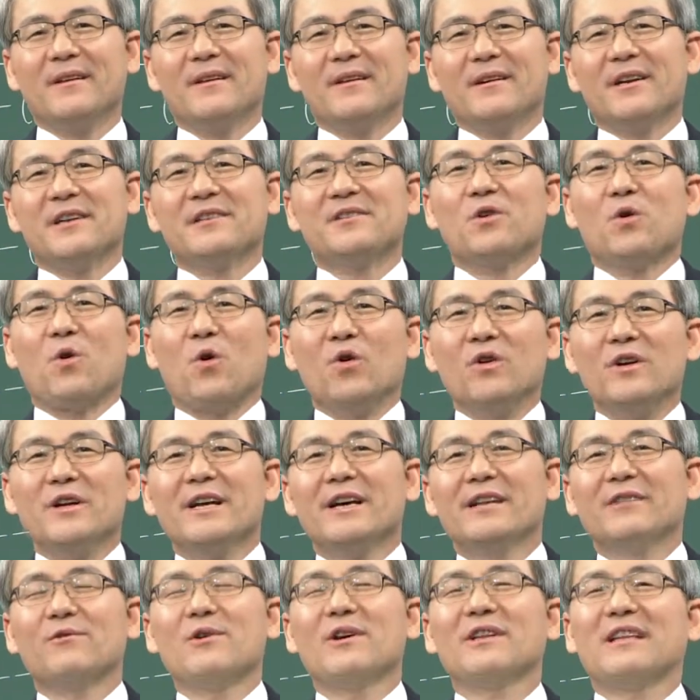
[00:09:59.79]
그래서
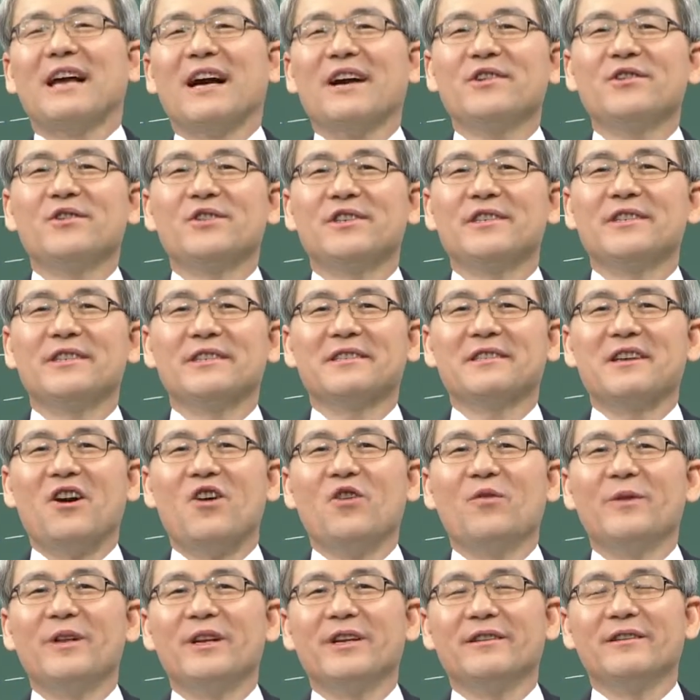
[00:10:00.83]
골리앗과 다윗이
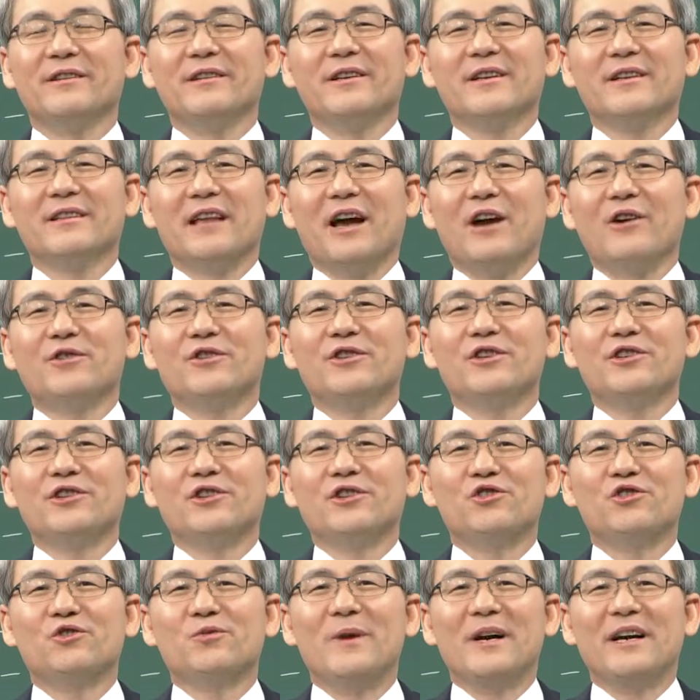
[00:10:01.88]
싸우면 다윗이
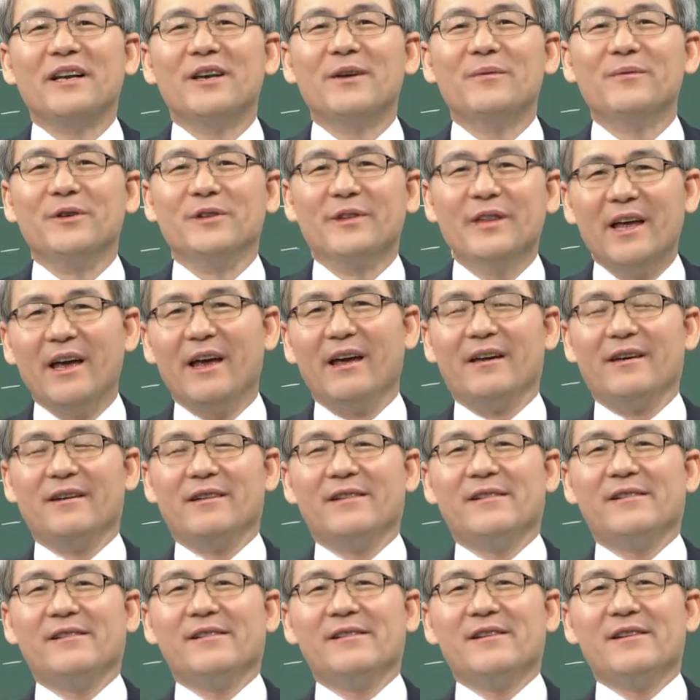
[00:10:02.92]
수밖에 없는데
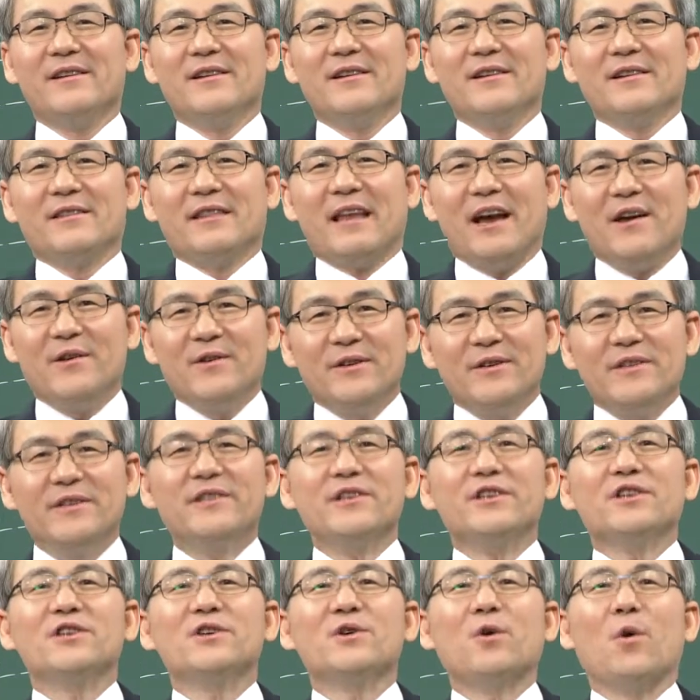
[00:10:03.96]

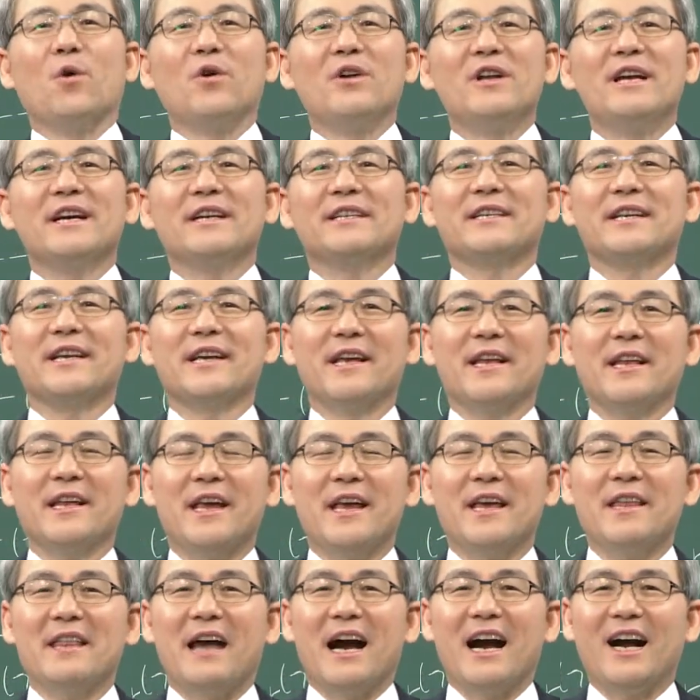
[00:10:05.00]
다윗은 그
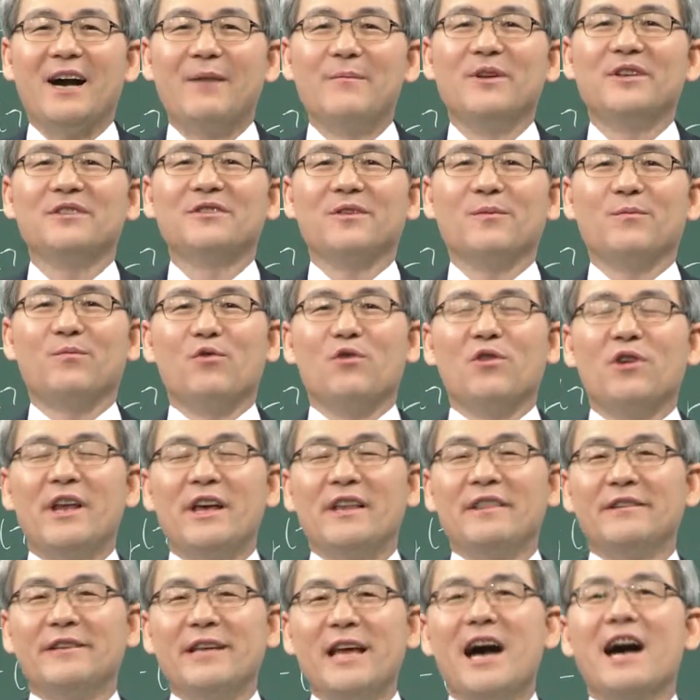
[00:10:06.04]
골리앗에게 나가면서 뭘
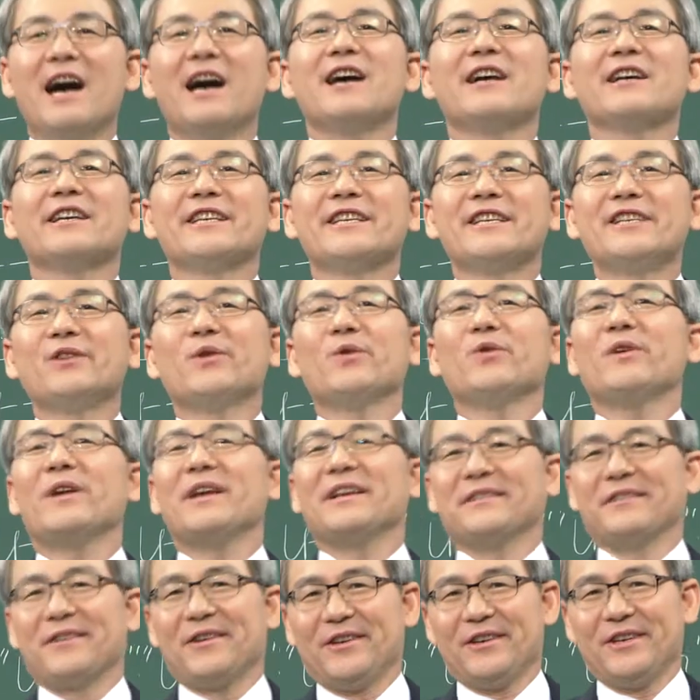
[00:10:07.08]
했느냐? 기도를
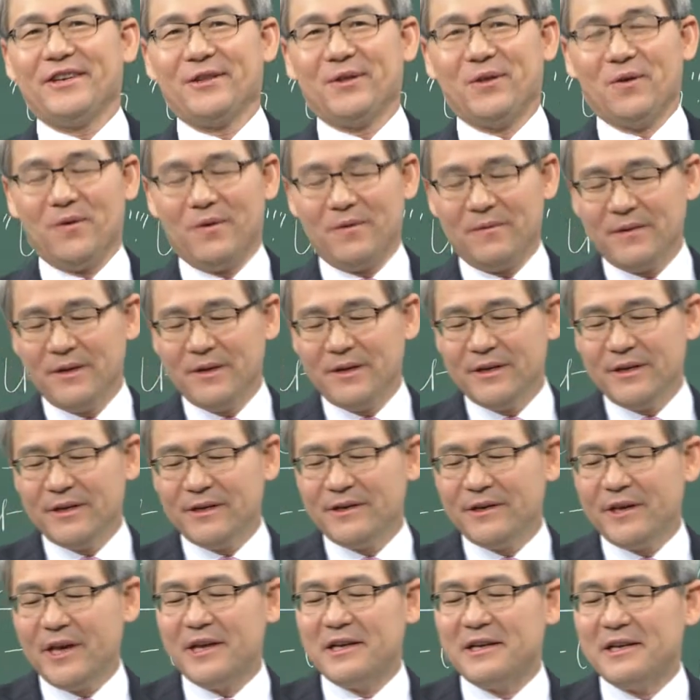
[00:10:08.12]
했어요. 기도.
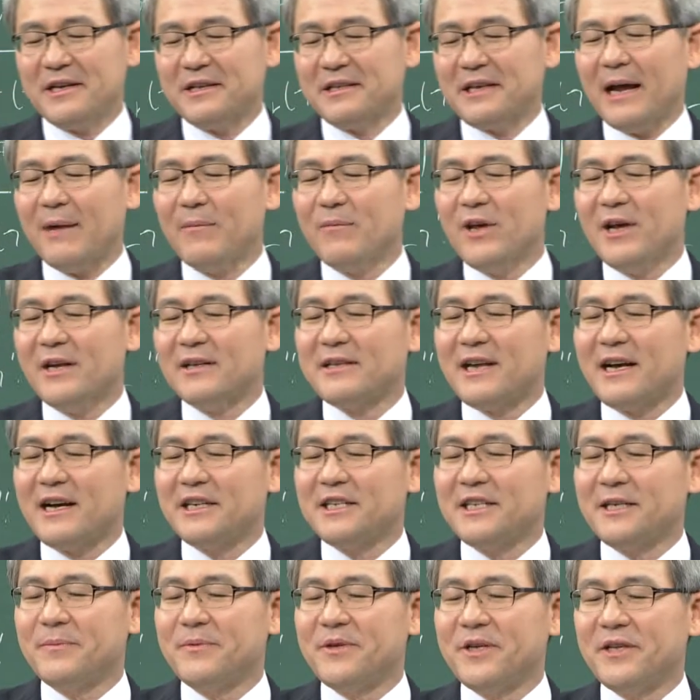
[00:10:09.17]
그게 이제 사무엘상
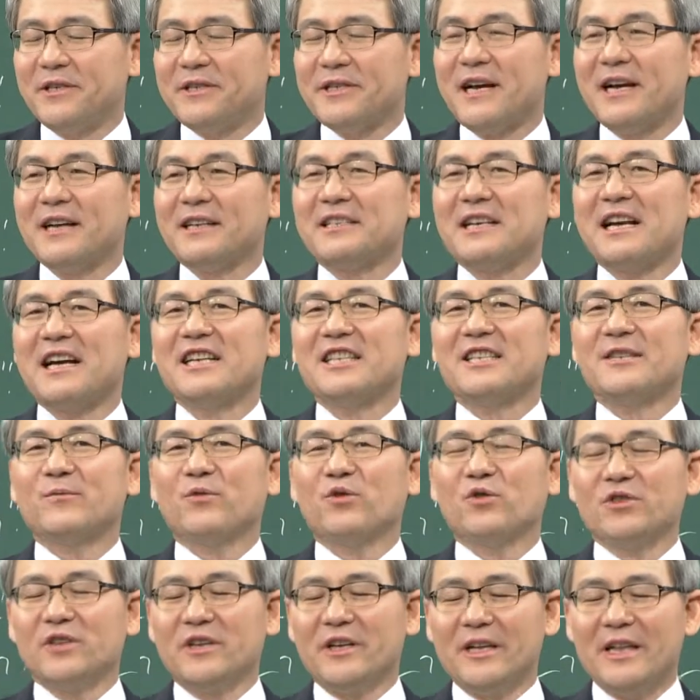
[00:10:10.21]
17장
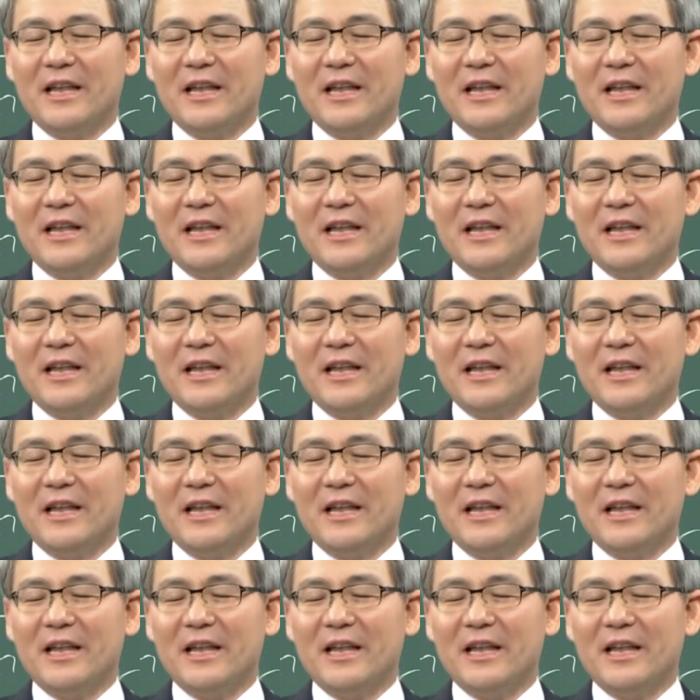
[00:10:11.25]
45절에